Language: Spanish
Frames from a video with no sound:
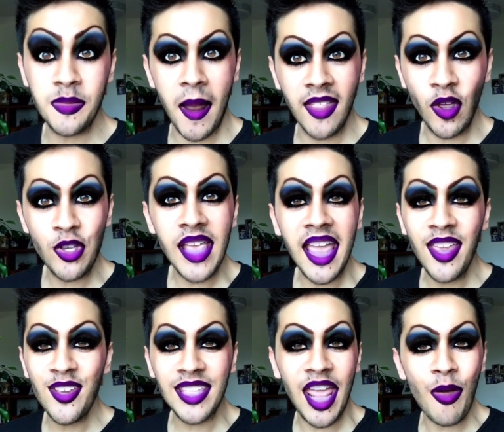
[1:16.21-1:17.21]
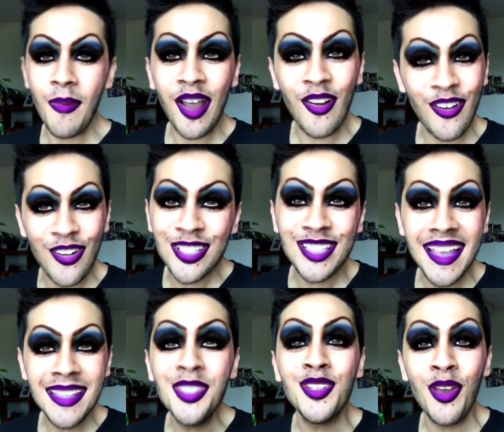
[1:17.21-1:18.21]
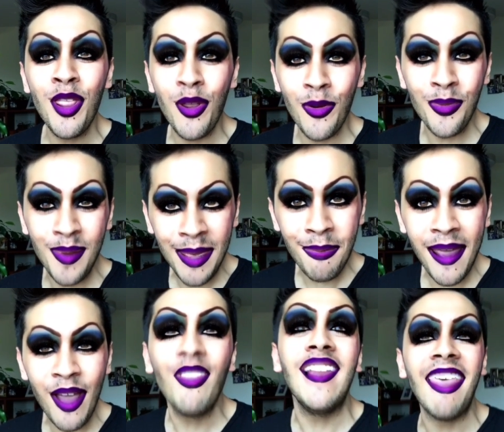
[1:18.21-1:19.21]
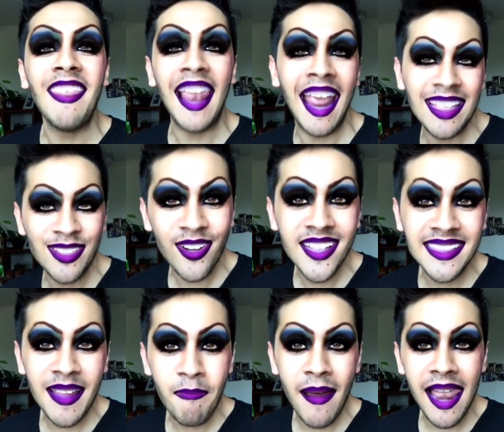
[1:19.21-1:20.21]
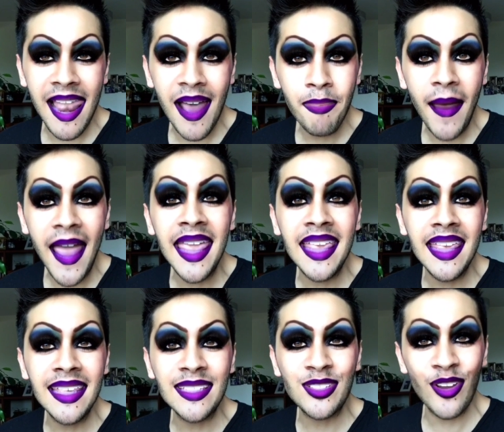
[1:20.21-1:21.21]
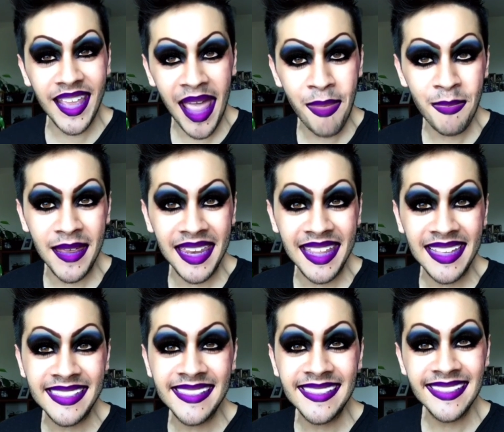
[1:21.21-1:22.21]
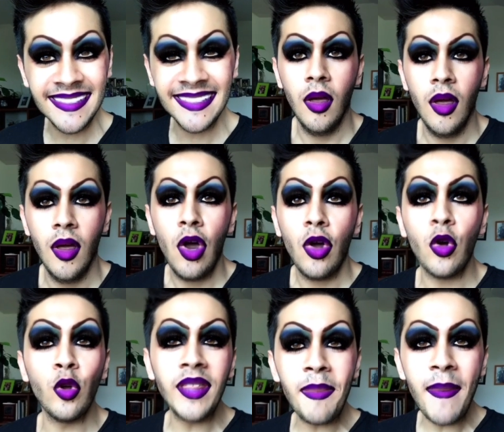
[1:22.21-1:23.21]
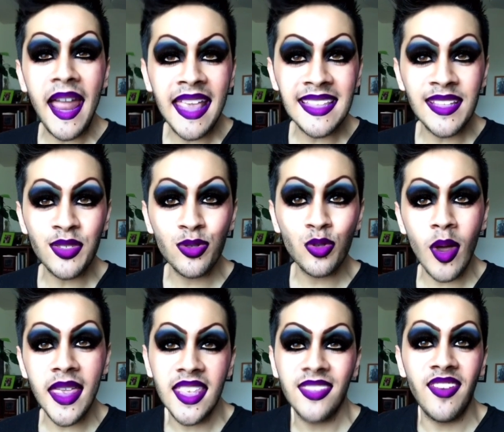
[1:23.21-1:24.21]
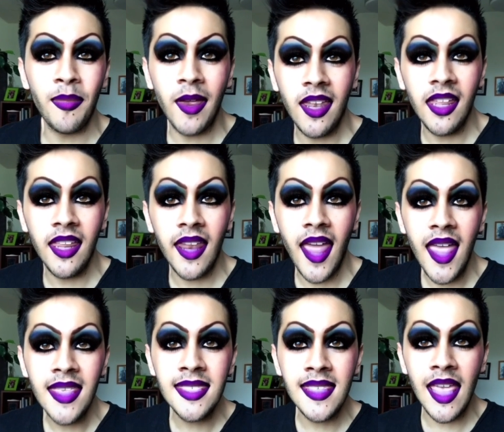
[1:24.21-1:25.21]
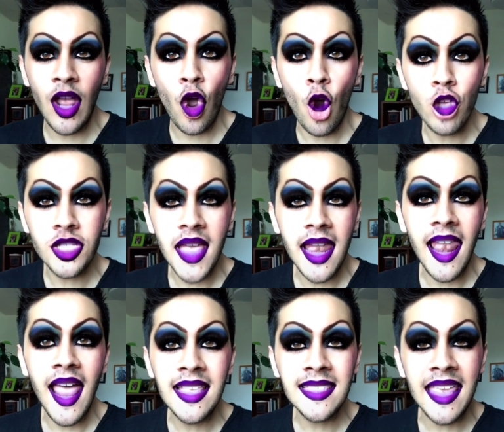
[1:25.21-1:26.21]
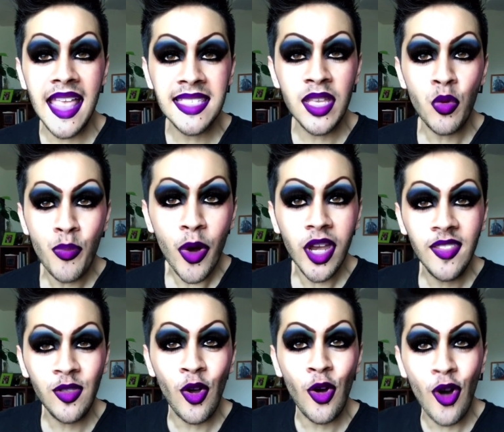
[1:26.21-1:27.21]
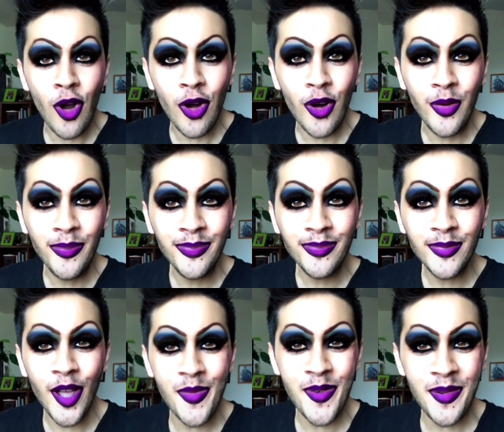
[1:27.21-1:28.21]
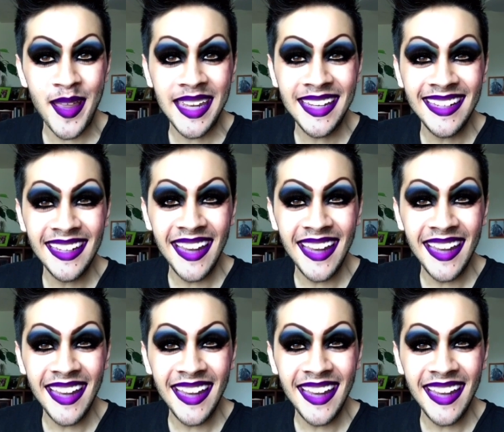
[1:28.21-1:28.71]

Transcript: Para todos aquellos que no me conocen, soy Rubí, vengo de la delegación Iztapalapa y soy Géminis. Junten varias de sus toallas femeninas, cósanlas y hacen un bonito gorro, como ven.